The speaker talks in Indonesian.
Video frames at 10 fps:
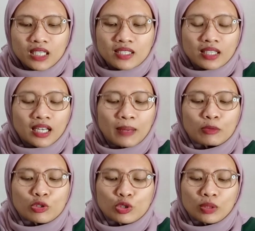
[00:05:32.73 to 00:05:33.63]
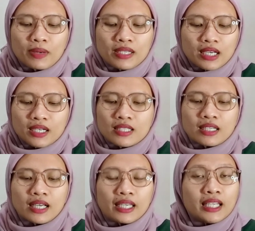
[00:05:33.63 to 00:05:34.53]
setelah muncul banyak
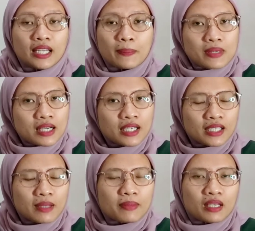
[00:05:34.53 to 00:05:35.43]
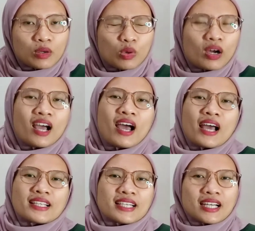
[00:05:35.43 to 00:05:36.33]
dasar kayak gini pasti kan kita bingung
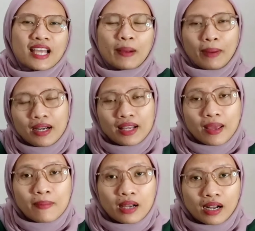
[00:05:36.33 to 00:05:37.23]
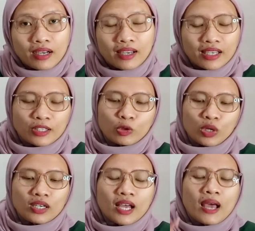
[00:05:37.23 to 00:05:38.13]
cari yang mana ya barangnya gitu
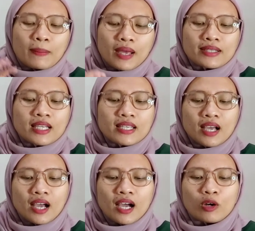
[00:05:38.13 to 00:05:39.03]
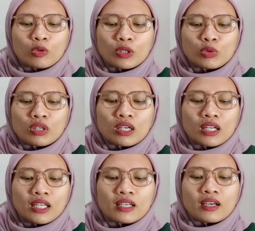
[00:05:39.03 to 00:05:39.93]
kan biasanya aku itu
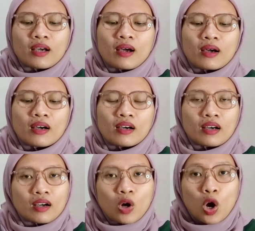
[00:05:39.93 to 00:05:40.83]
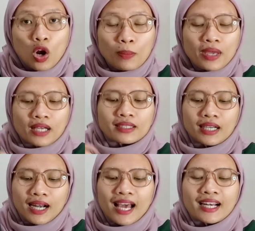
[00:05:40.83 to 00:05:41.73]
klik uh, kolom yang
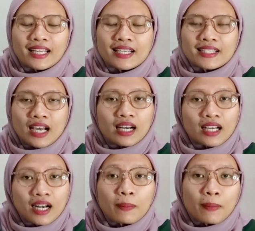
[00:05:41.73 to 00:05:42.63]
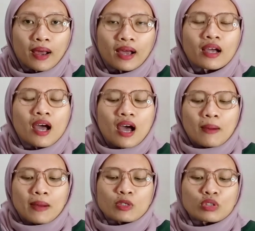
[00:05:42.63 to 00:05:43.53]
terlaris karena kenapa
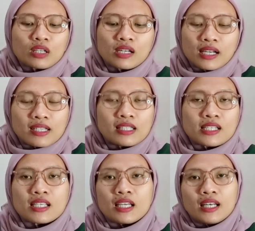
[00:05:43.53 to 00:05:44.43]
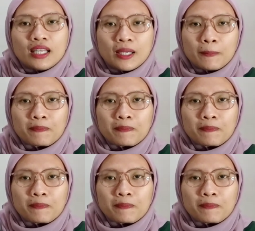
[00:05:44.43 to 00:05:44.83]
maksud terlaris di sini